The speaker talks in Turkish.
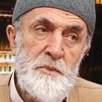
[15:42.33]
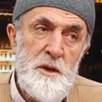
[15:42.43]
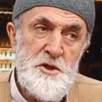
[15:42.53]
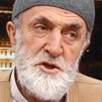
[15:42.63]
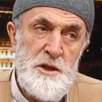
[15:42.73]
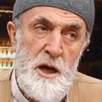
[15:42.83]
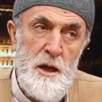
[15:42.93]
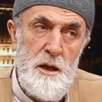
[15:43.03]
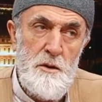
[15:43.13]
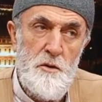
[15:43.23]
İşte
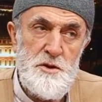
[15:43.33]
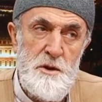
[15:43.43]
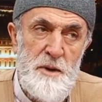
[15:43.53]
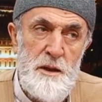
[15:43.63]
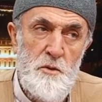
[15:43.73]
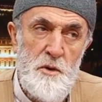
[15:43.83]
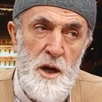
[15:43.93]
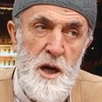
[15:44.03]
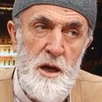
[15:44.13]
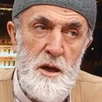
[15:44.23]
o zaman
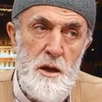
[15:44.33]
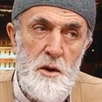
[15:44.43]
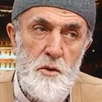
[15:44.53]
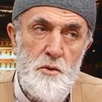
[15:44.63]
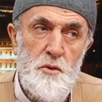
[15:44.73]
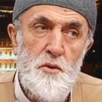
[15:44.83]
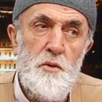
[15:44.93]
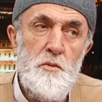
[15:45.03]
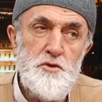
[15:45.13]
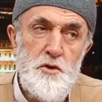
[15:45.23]
ona
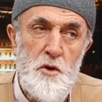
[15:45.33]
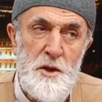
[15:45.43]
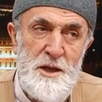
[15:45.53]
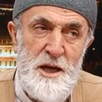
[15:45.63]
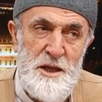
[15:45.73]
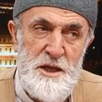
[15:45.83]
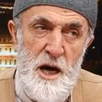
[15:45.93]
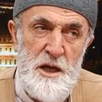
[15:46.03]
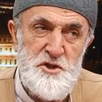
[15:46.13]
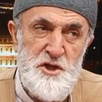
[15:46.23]
ruhumuzu gönderdik.
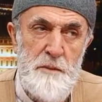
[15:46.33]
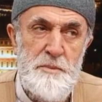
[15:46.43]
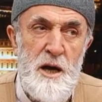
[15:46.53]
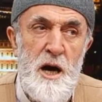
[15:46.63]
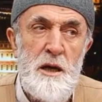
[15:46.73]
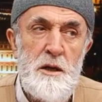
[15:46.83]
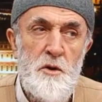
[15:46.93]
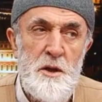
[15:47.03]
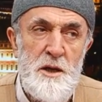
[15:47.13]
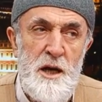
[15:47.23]
Yani Cebrail'i
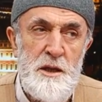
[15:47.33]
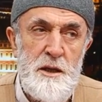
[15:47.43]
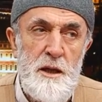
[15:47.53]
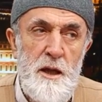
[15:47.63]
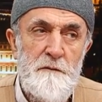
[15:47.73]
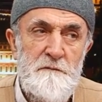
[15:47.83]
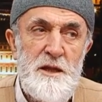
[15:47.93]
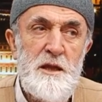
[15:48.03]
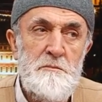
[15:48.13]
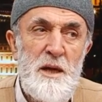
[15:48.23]
gönderdik.
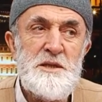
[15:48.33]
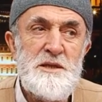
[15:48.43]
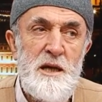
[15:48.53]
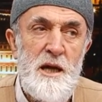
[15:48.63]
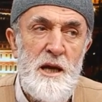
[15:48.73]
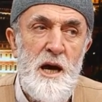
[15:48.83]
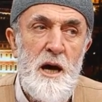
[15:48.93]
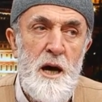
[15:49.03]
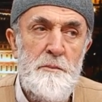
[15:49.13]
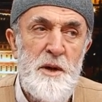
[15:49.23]
Fetemessele
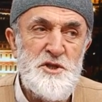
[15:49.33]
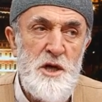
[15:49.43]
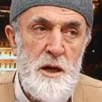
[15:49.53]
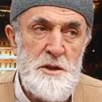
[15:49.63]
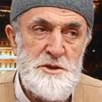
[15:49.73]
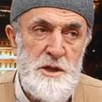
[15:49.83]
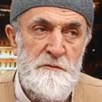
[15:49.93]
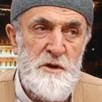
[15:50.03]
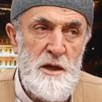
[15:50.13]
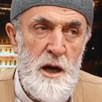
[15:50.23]
leha beşeran
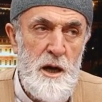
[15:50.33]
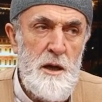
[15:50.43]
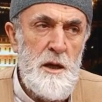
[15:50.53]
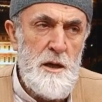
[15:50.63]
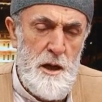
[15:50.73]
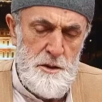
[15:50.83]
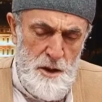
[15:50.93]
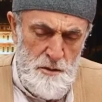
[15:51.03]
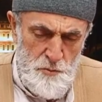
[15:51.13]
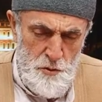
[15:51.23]
seviyya. Yani
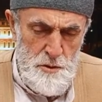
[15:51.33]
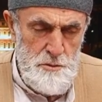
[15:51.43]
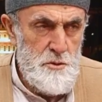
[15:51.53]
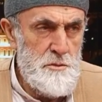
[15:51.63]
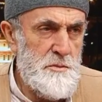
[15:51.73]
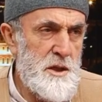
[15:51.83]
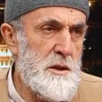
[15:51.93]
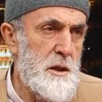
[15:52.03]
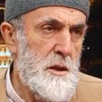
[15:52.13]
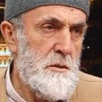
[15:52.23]
tam olgun
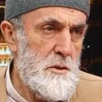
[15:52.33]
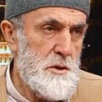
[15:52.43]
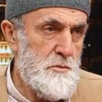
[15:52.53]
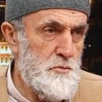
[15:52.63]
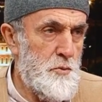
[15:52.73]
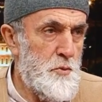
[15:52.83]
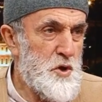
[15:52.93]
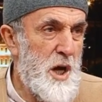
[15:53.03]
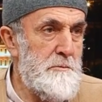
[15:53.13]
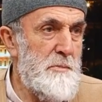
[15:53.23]
bir,
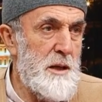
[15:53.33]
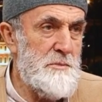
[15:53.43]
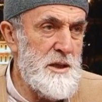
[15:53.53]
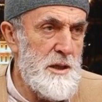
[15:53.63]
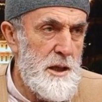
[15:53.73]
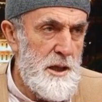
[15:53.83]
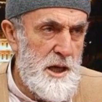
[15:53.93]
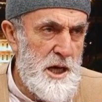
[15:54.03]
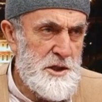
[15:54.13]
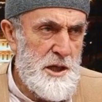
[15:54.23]
mükemmel bir
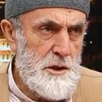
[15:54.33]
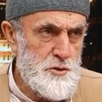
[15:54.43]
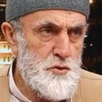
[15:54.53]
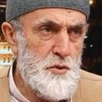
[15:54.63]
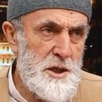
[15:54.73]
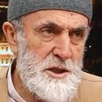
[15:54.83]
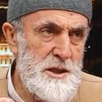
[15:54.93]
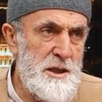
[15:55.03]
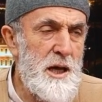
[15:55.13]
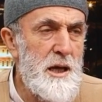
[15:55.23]
erkek
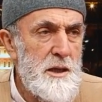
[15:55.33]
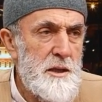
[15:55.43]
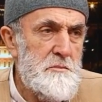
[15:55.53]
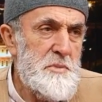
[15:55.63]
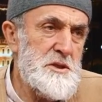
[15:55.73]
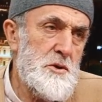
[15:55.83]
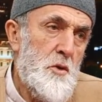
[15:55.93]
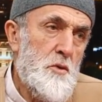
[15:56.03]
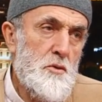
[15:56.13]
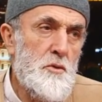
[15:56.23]
suretinde biz
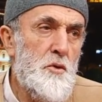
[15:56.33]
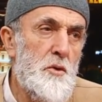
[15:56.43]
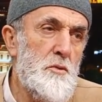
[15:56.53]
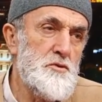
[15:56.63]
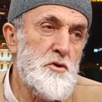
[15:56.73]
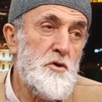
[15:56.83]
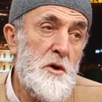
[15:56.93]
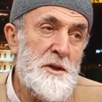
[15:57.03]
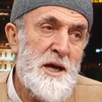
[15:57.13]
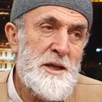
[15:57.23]
ruhumuzu
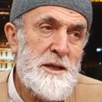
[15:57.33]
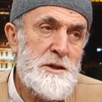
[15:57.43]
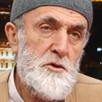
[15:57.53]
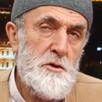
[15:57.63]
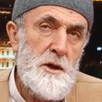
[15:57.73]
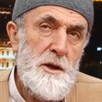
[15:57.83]
gönderdik diyor.